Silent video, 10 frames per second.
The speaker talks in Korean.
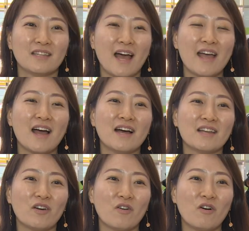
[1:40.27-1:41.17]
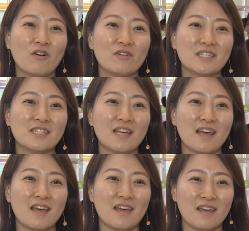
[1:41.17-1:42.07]
다양한 여러
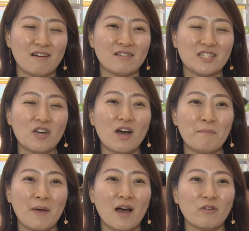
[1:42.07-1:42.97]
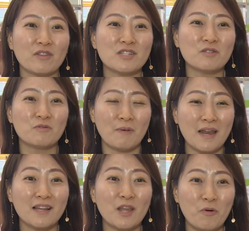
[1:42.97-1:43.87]
시의 지역화폐가 어떤 식으로
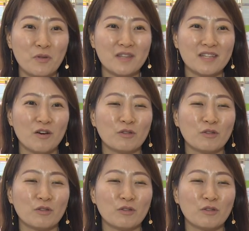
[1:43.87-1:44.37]
발행되고 있는지,